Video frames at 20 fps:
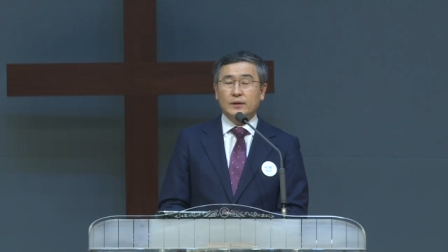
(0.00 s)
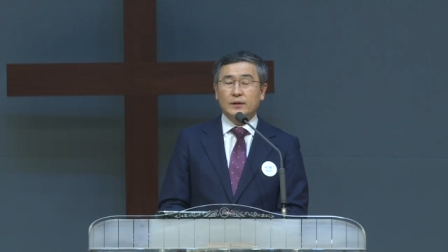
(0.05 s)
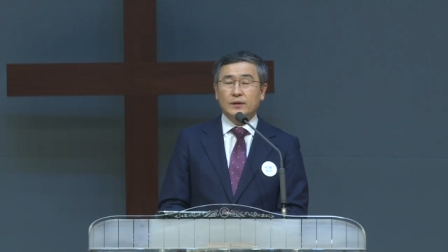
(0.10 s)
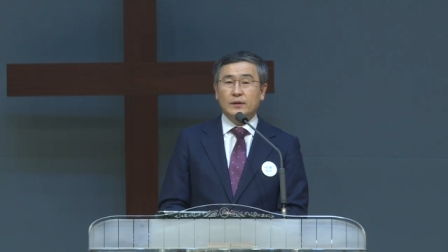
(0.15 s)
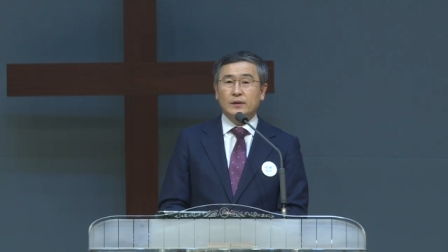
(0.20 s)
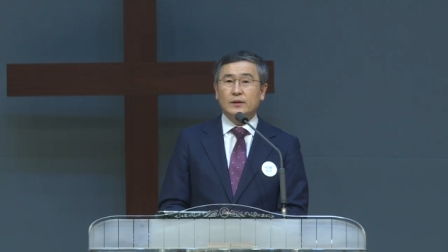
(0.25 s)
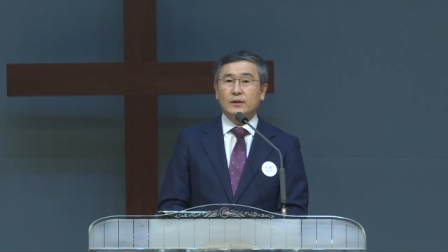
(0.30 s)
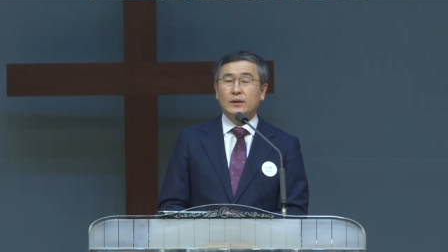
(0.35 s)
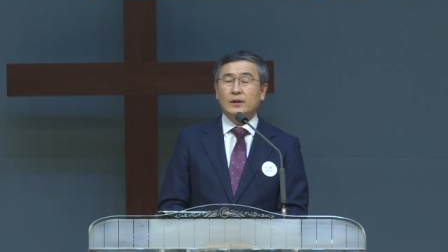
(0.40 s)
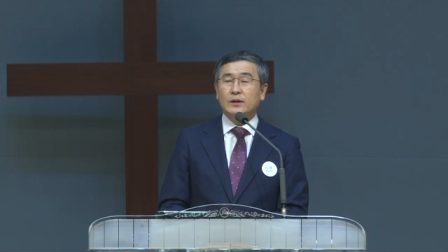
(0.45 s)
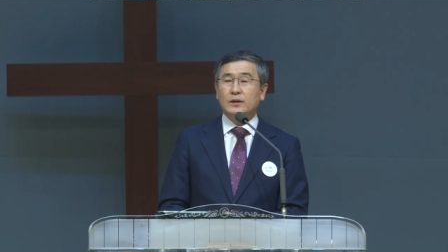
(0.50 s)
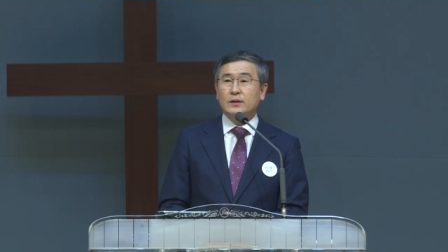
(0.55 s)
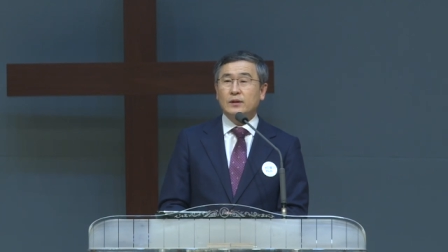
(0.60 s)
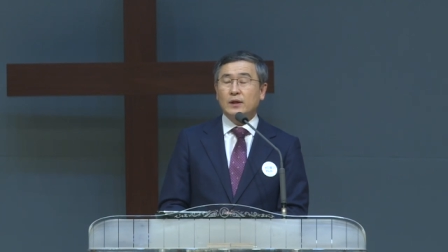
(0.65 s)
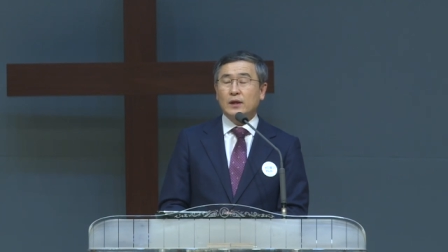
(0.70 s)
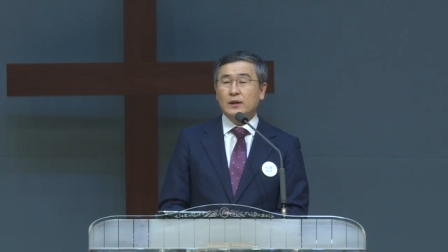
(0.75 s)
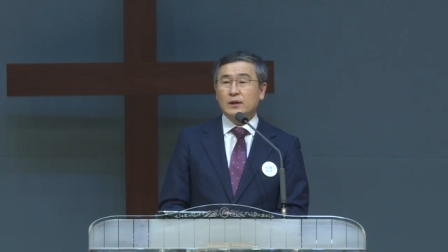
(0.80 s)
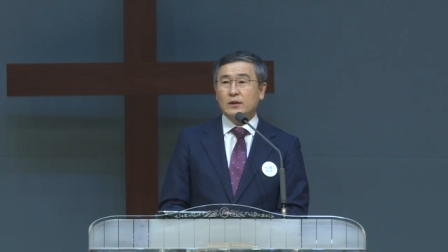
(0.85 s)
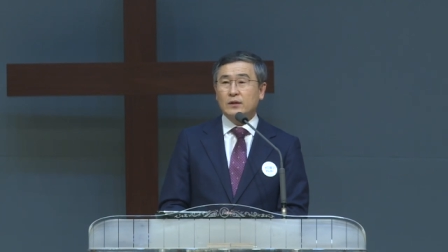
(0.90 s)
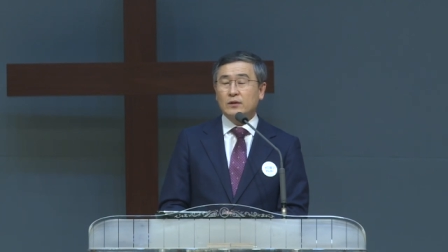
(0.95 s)
그런데 그
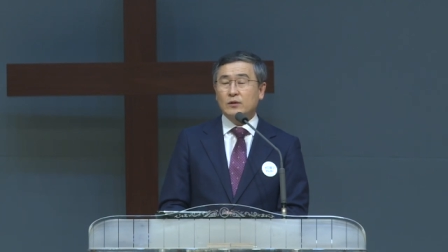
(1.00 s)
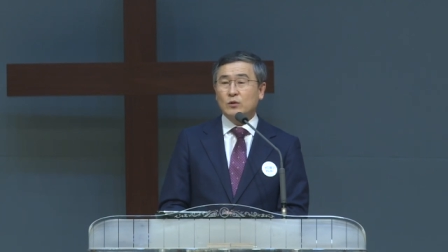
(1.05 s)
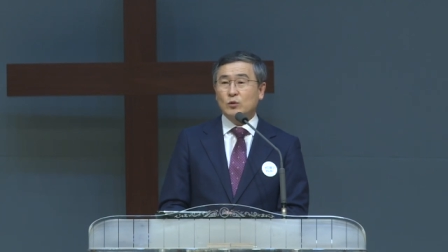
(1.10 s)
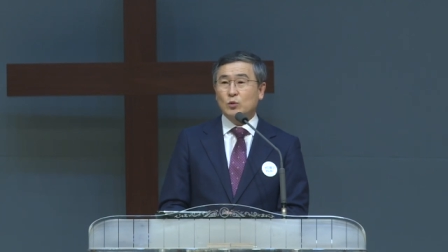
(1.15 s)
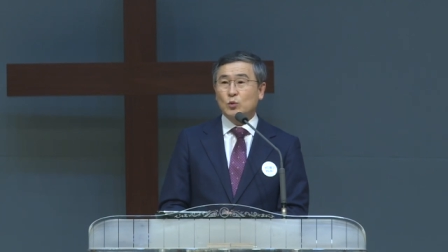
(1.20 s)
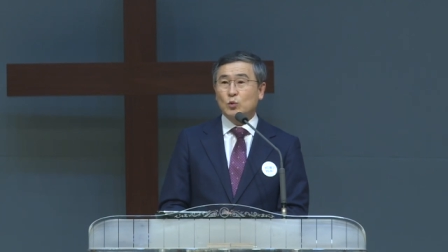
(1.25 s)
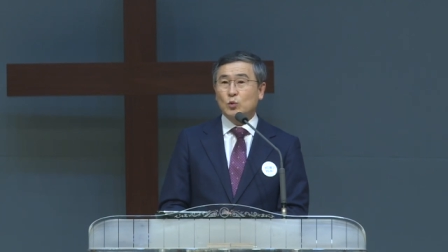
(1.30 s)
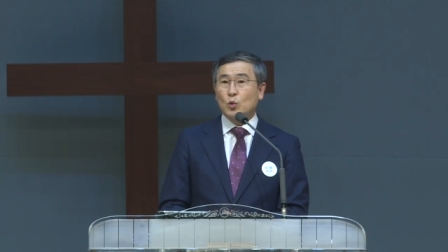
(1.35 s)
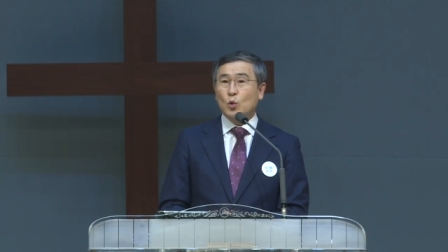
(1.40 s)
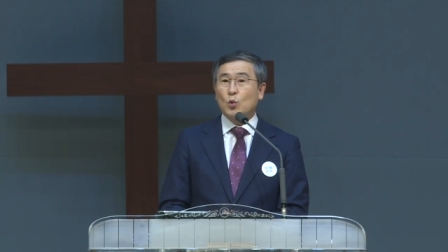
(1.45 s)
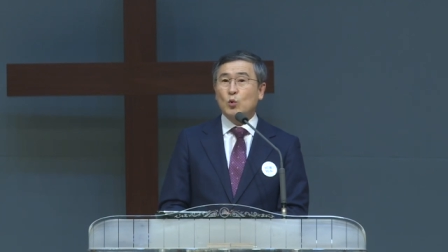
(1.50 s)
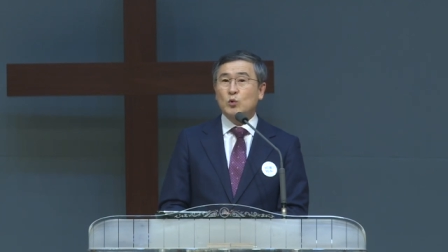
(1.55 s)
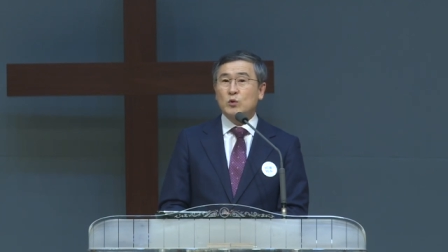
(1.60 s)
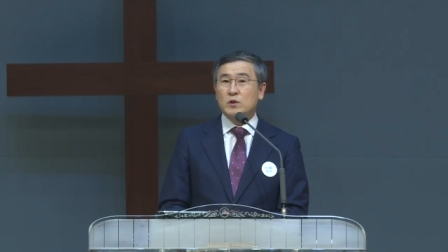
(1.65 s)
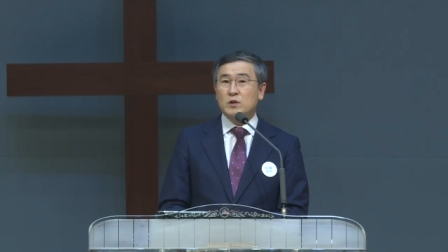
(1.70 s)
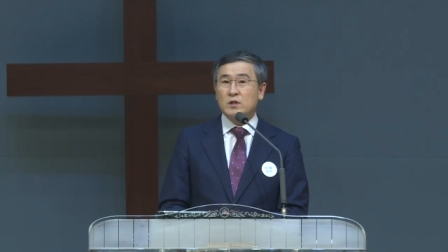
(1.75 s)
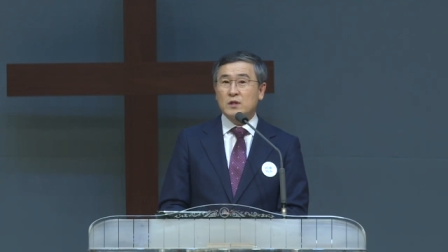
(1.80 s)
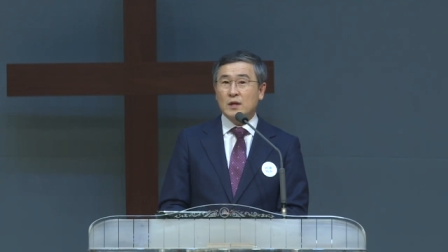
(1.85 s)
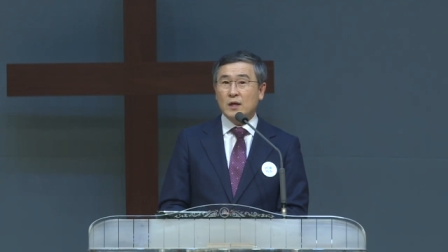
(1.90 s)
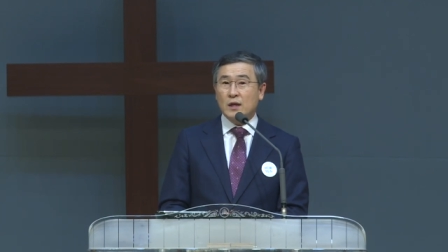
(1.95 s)
아들은
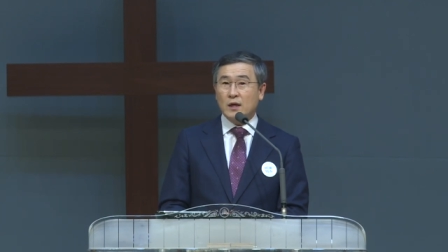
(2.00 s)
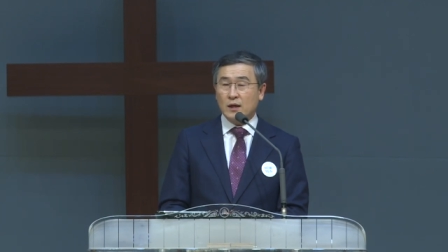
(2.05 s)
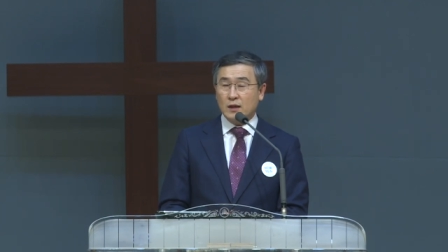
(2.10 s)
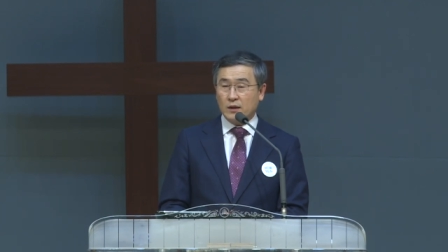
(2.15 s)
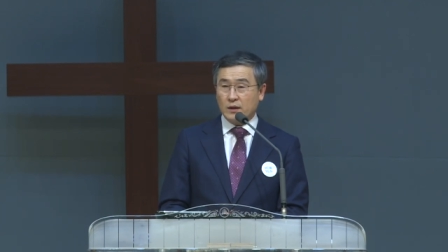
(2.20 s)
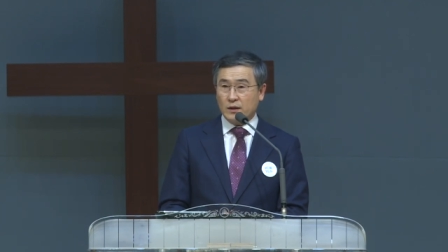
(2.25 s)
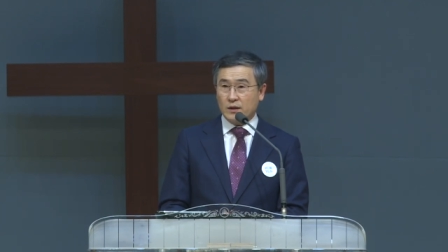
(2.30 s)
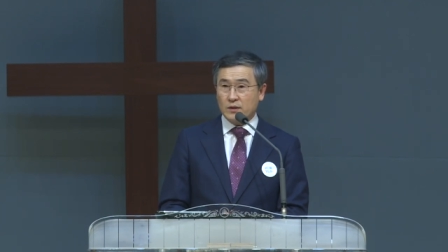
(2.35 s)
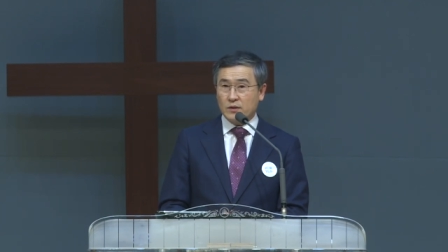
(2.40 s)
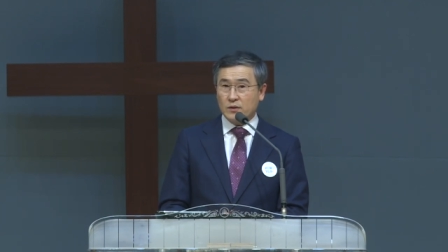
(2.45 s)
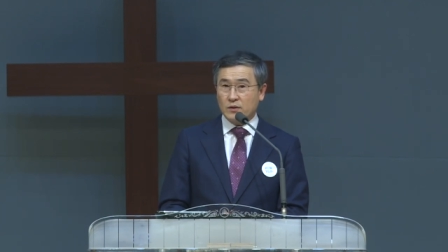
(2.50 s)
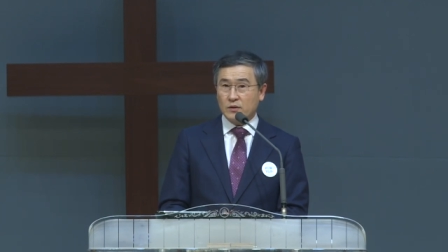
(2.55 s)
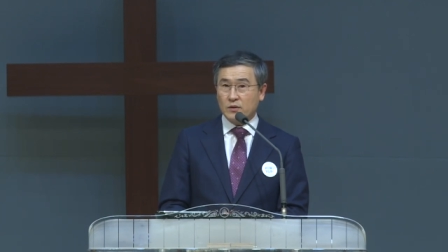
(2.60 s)
독자라 그랬어요.